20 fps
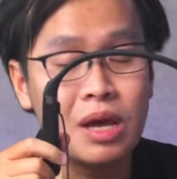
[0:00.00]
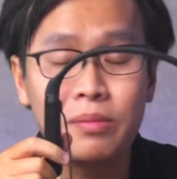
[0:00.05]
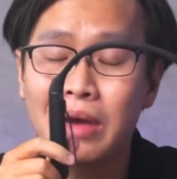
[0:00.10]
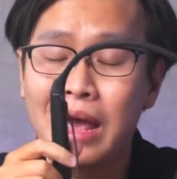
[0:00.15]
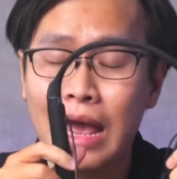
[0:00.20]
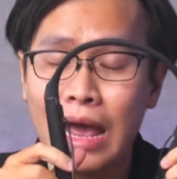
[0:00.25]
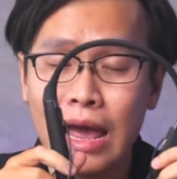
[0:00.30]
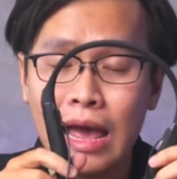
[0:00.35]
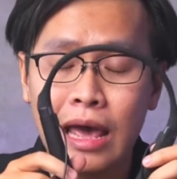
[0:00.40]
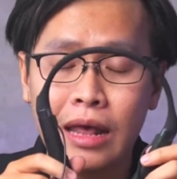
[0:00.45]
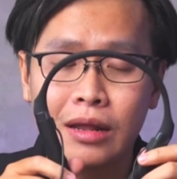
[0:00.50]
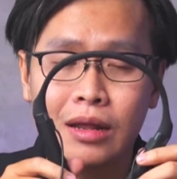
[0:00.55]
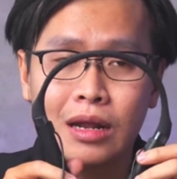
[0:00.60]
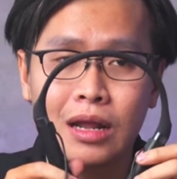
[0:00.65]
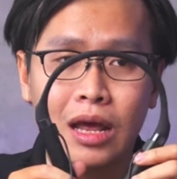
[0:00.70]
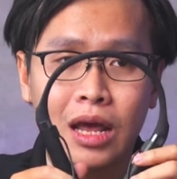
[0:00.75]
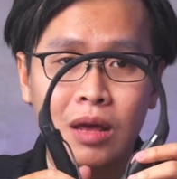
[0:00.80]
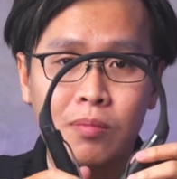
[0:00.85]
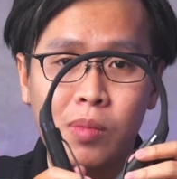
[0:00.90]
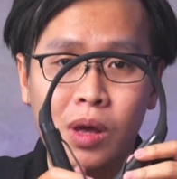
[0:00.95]
Yamaha, đó
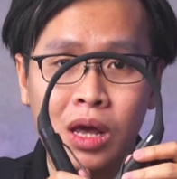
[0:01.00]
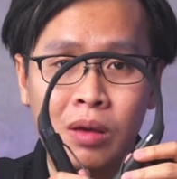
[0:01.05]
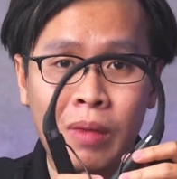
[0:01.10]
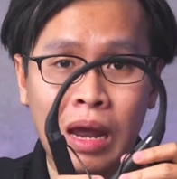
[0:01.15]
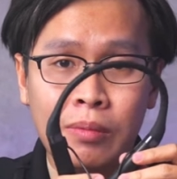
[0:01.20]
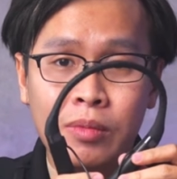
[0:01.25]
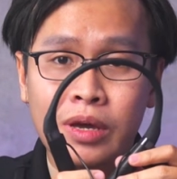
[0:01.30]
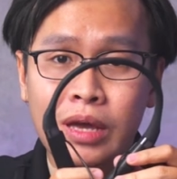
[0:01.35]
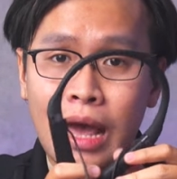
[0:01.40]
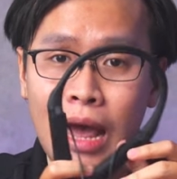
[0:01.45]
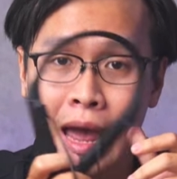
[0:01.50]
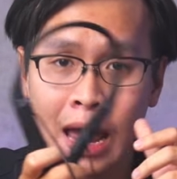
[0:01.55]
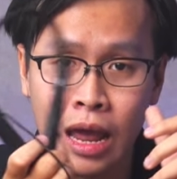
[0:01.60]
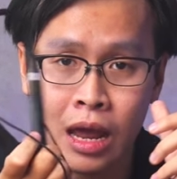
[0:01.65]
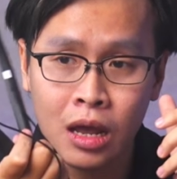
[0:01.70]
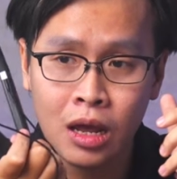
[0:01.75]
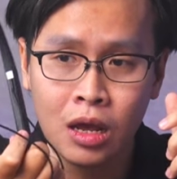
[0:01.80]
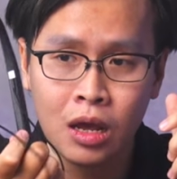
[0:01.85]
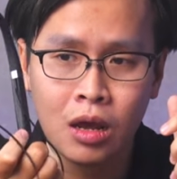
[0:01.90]
là E P bảy mươi A.